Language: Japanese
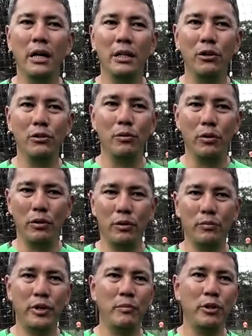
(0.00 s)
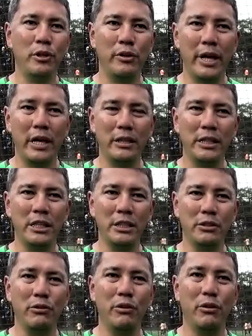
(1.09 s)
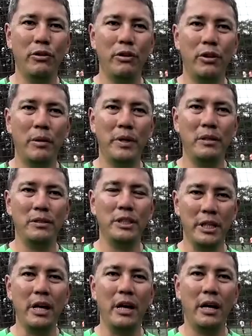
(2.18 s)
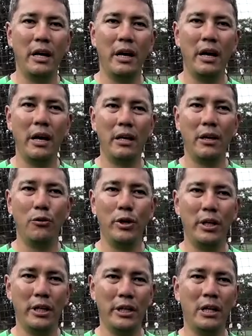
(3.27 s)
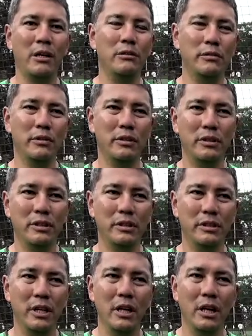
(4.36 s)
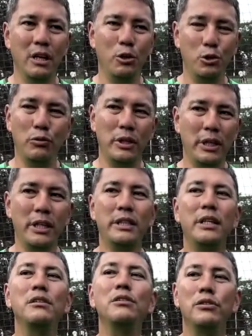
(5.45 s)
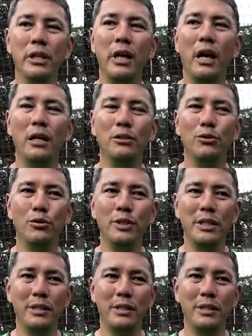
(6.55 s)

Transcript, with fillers: 日本のプレーモデルの変チェンジをアピールして、えー、脅威になるっていうことはできてるのでその、